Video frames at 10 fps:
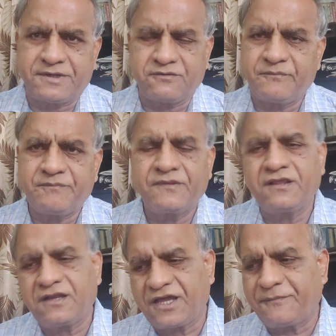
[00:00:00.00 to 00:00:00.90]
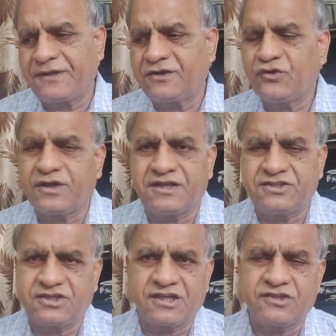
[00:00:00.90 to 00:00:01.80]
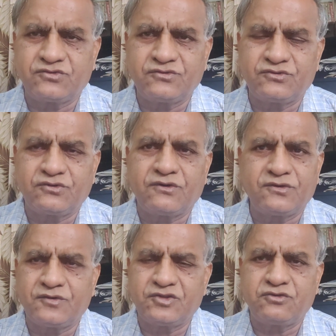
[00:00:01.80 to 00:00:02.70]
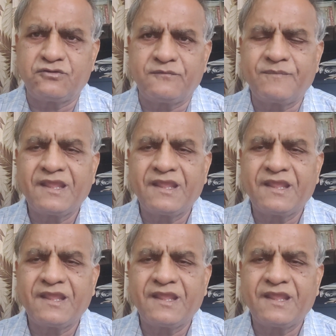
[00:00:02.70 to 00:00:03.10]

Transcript: చెప్పరు లాభాలు కనీసంగా చూసుకోనవచ్చు